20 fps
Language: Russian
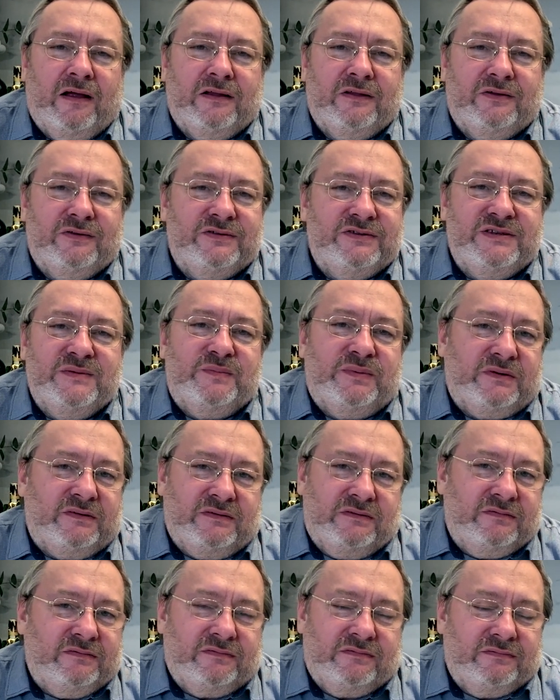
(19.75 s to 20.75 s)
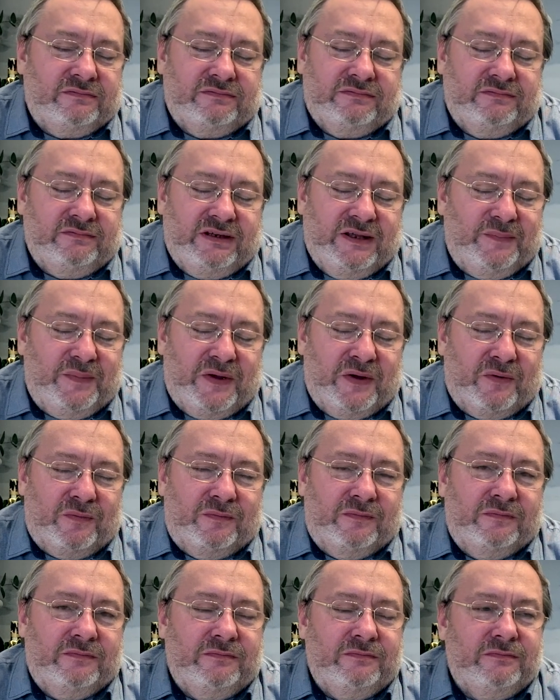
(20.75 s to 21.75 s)
То есть типа не
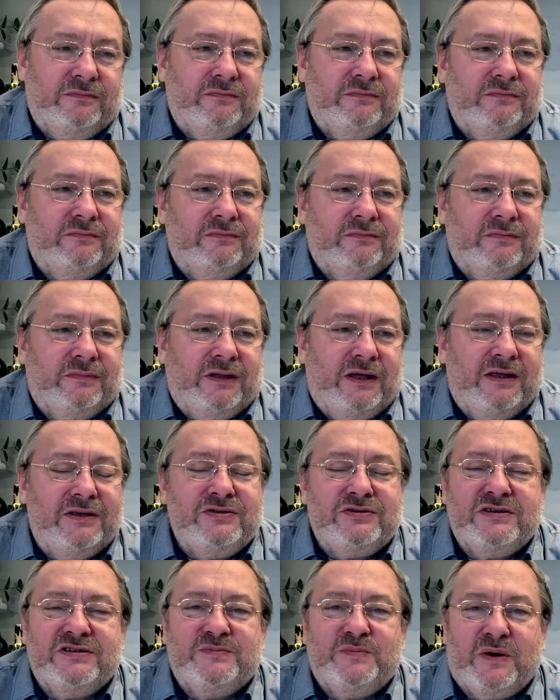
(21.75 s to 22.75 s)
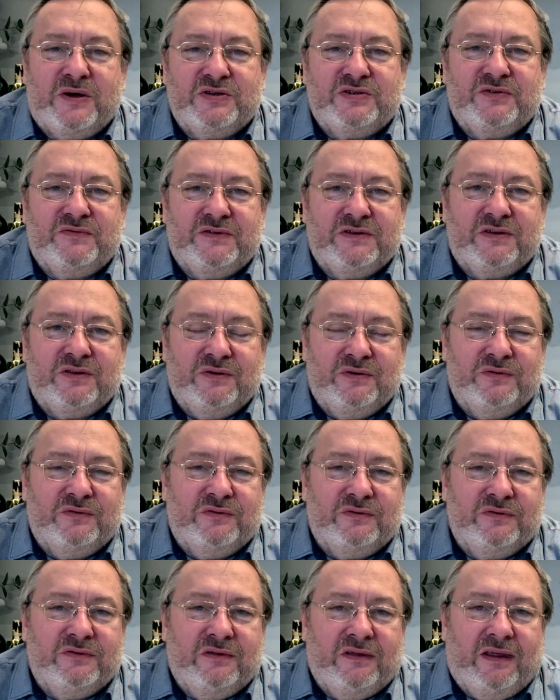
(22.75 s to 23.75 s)
пьем. Я начинаю спрашивать,
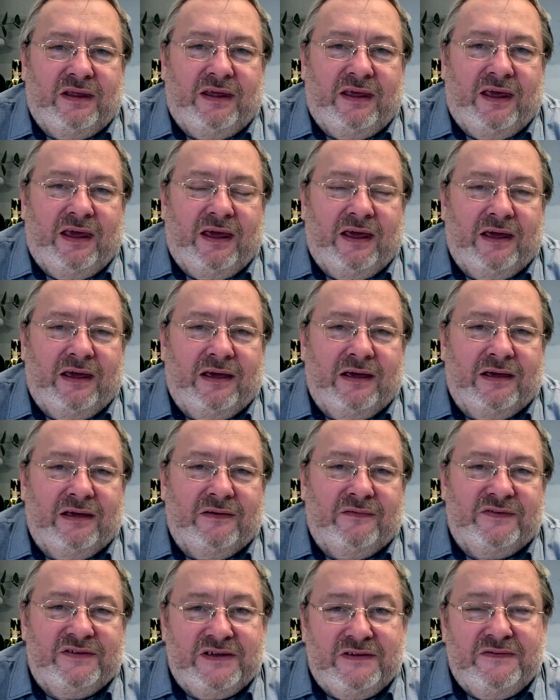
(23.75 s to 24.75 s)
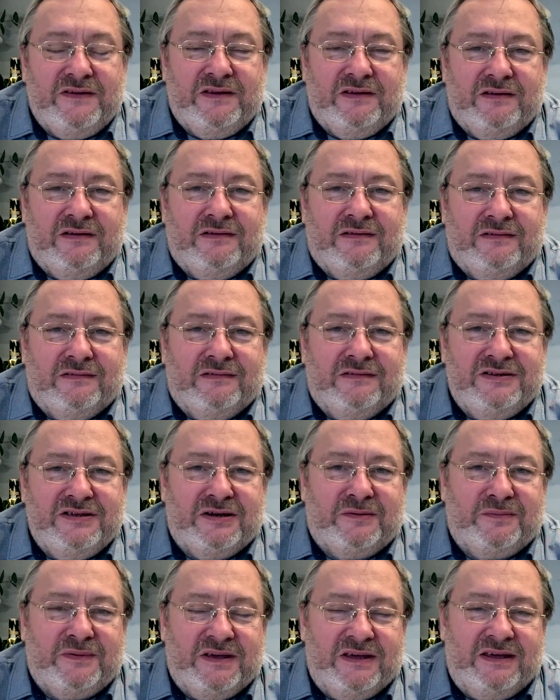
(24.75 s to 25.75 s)
но не все вина
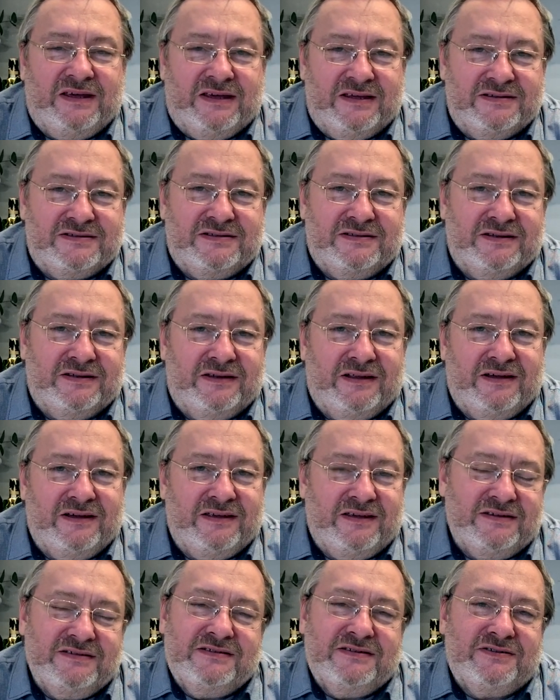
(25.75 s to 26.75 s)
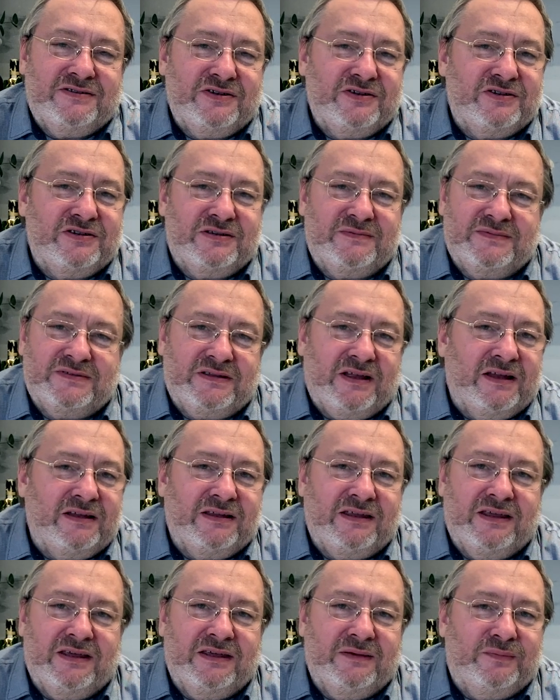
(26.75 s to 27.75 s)
терпкие, кислые, да, есть достаточно там,
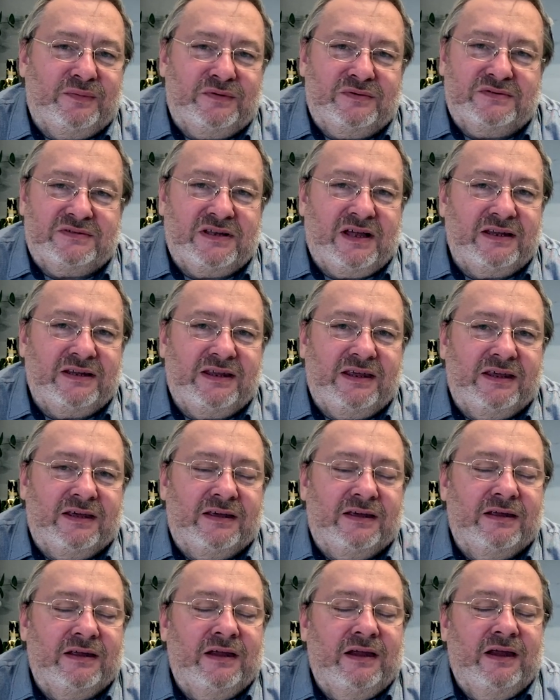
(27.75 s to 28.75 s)
сладкие, полусладкие.